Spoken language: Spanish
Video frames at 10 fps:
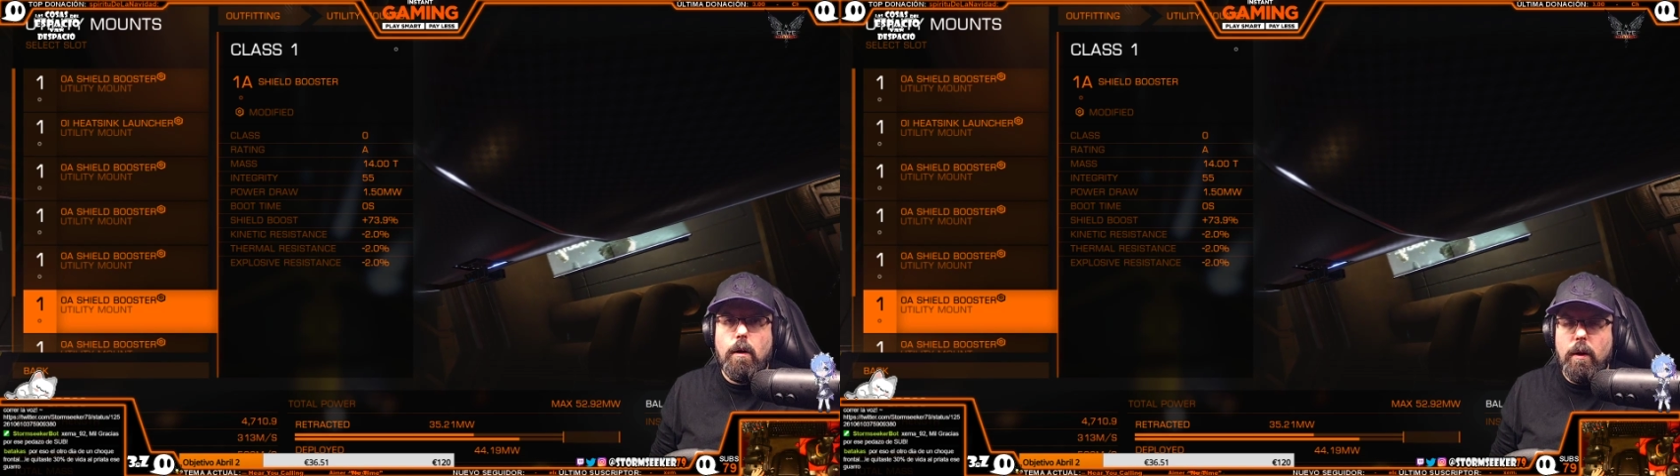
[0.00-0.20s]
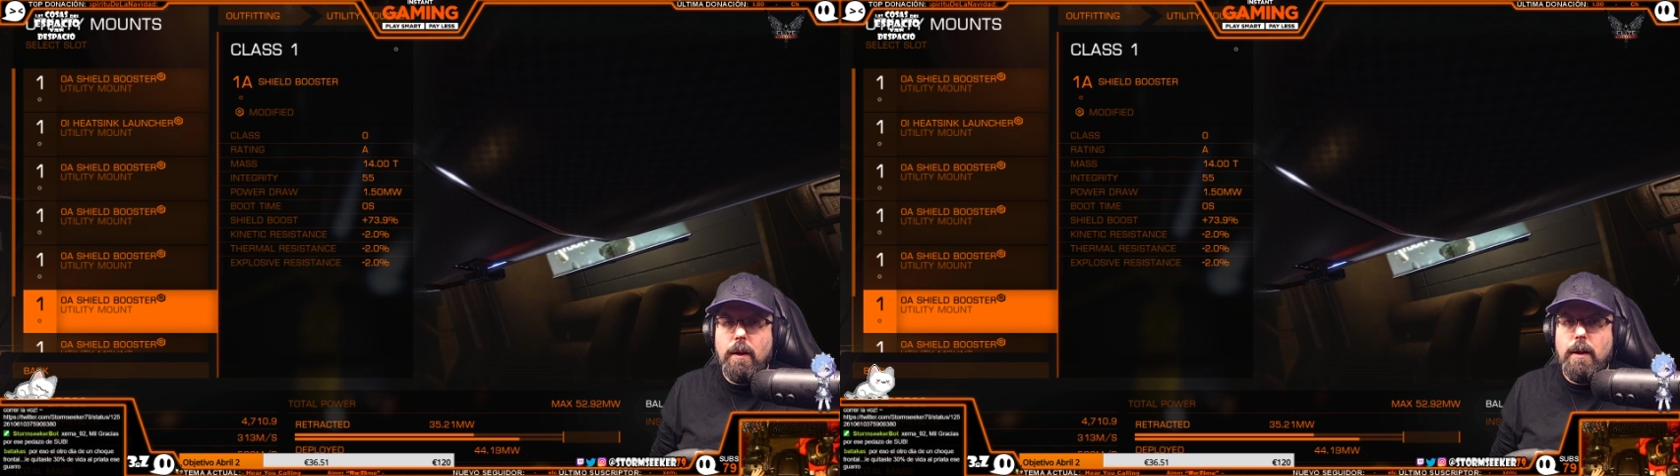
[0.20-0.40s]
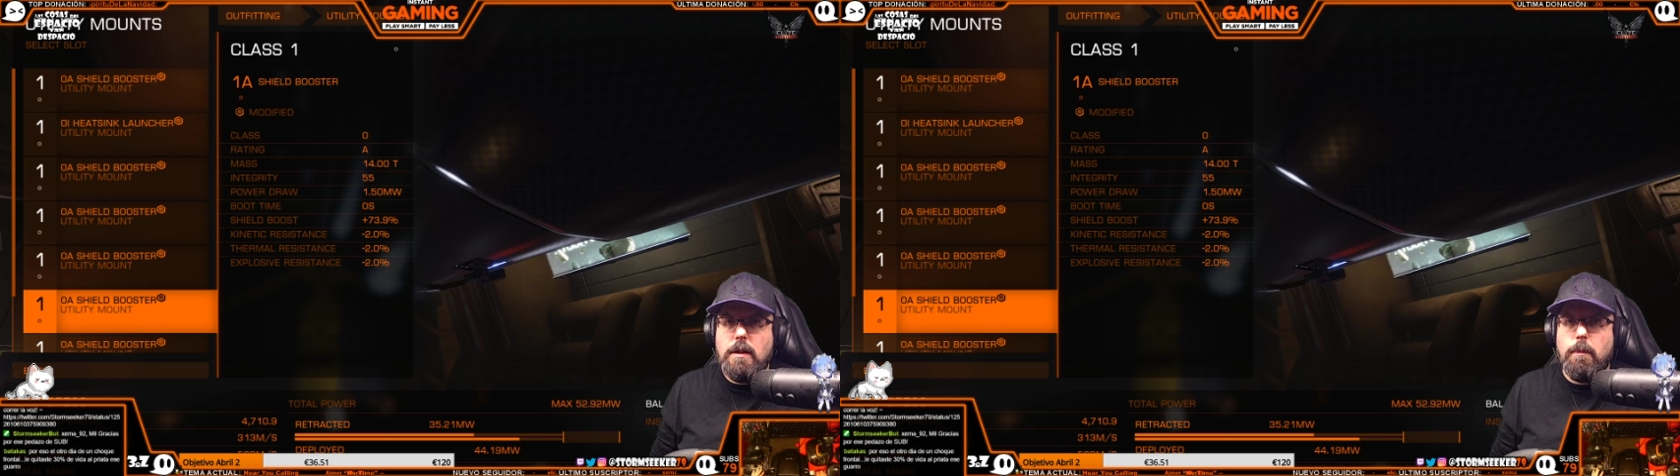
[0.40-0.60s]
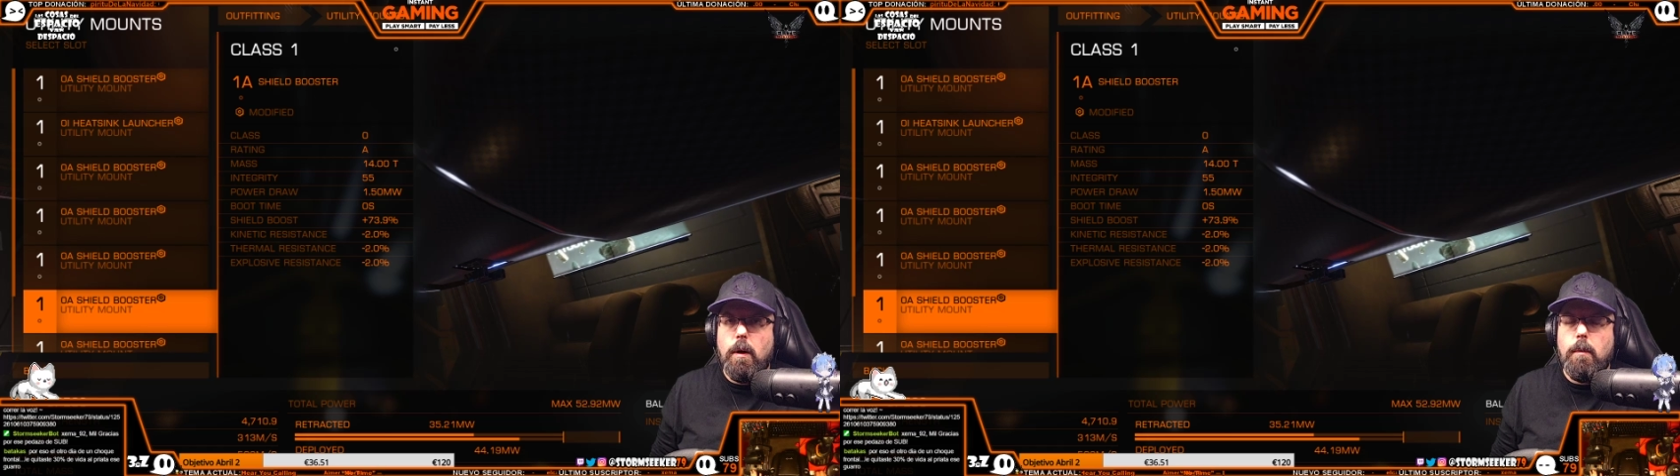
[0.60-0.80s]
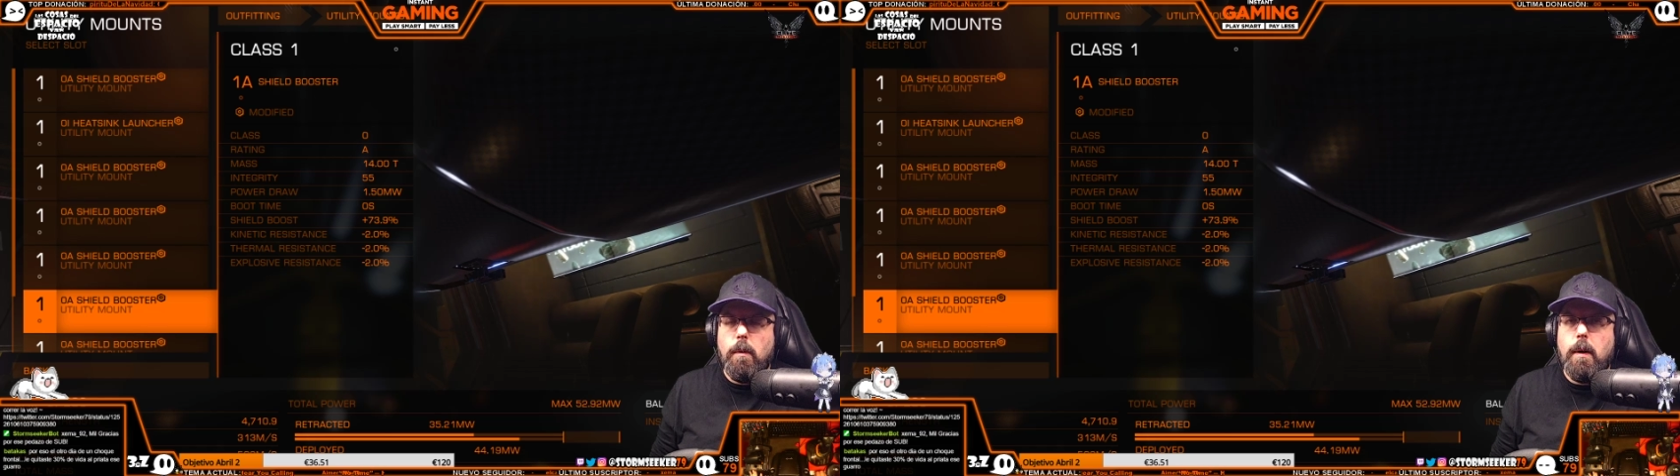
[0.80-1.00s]
hoy en día se
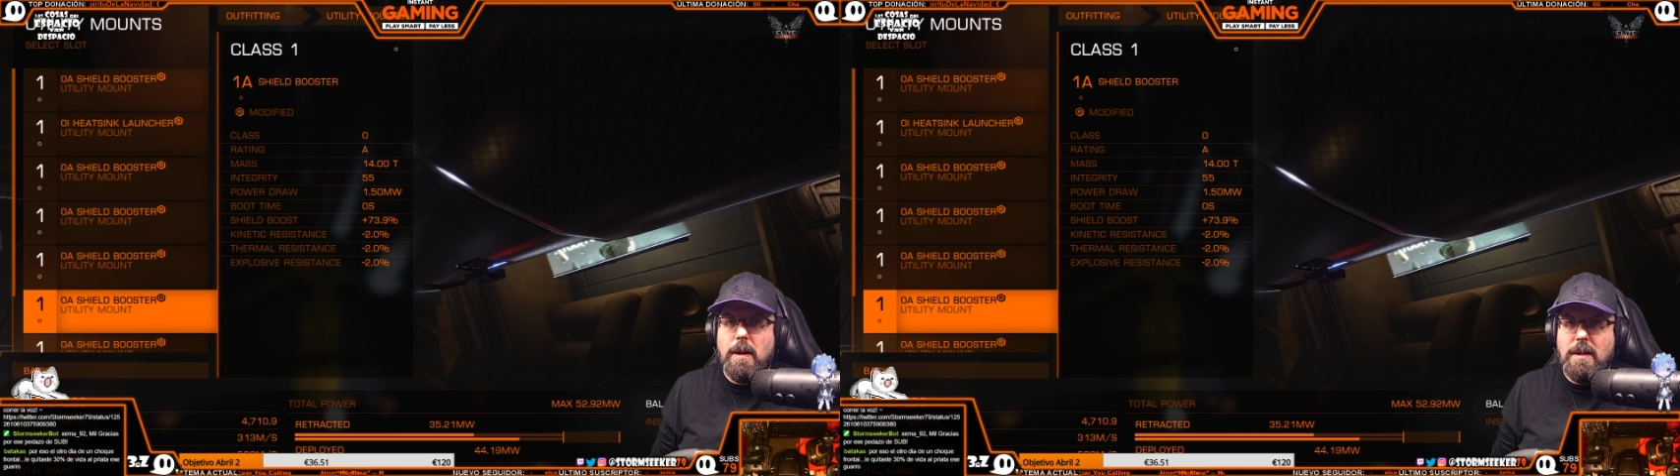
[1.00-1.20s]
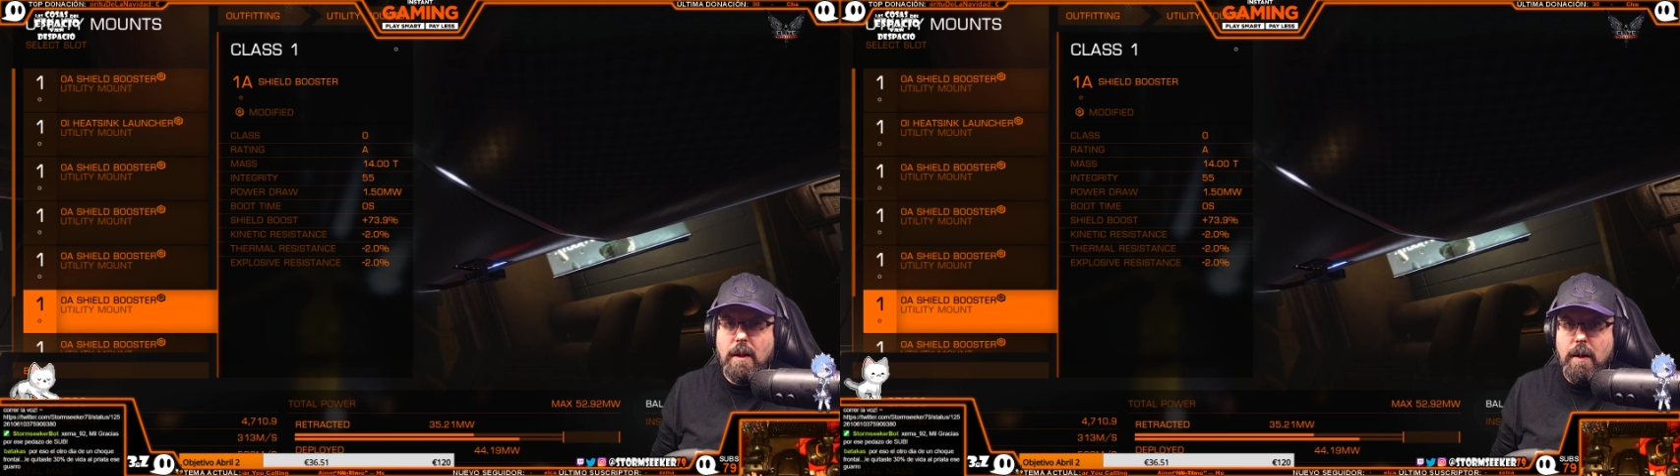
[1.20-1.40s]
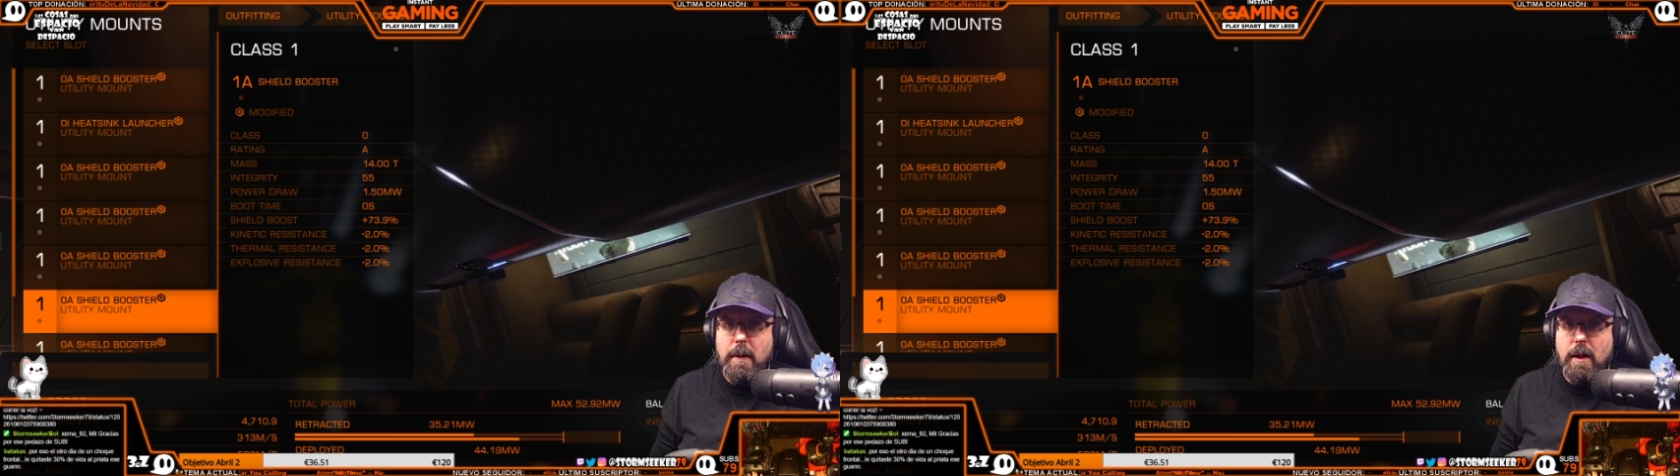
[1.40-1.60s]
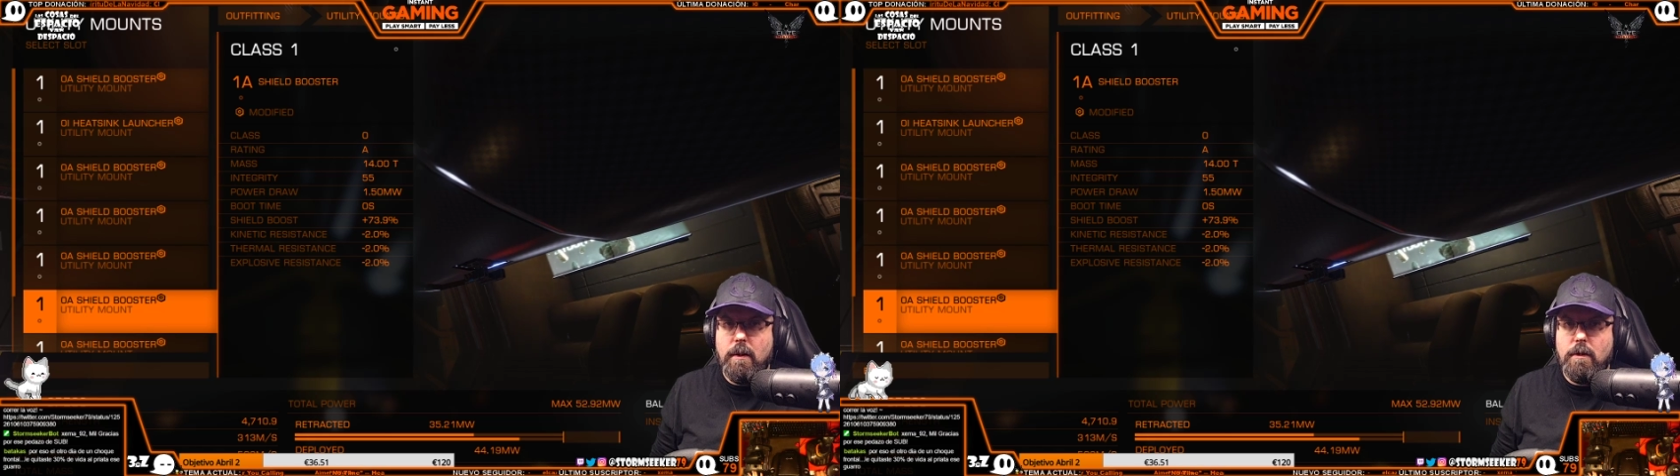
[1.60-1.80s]
puede mover bastante bien.